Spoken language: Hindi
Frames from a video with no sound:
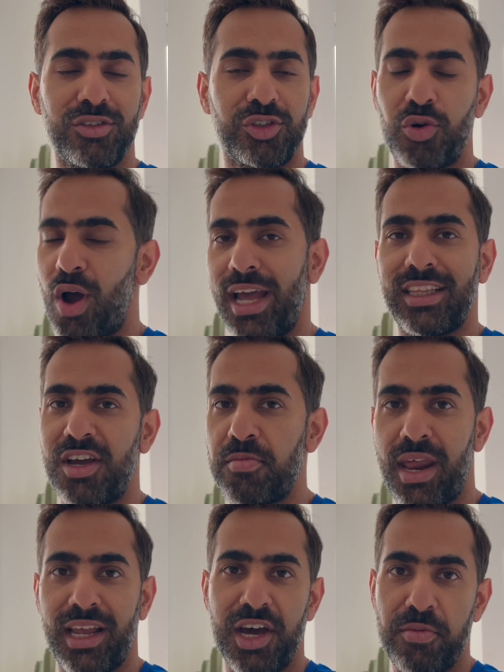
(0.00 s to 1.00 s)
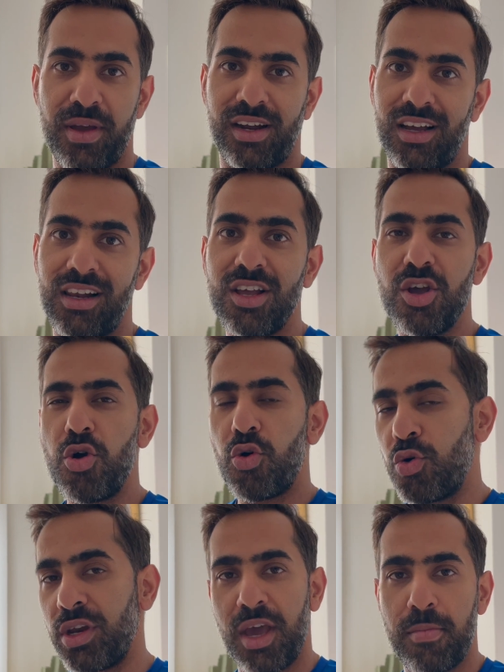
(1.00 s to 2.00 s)
जो आए थे हमारे घर पे कल
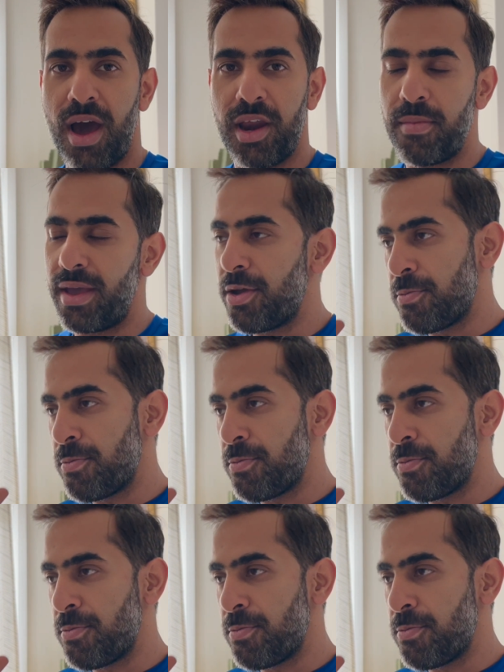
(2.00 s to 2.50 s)
उनके बारे में